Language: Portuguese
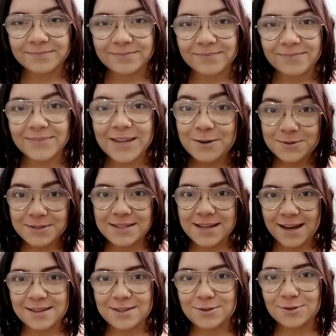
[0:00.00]
Não
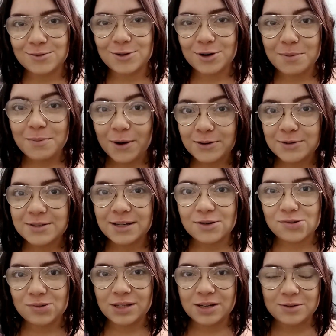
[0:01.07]
sei se os hormônios
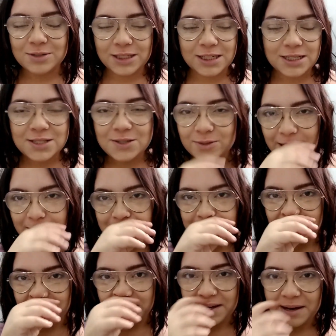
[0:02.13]
ajudam nisso, né?
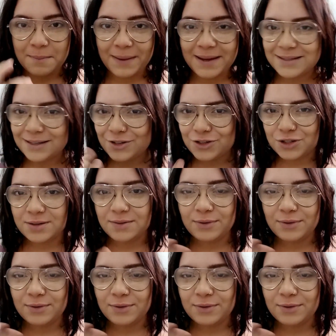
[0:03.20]
Se fica mais ativo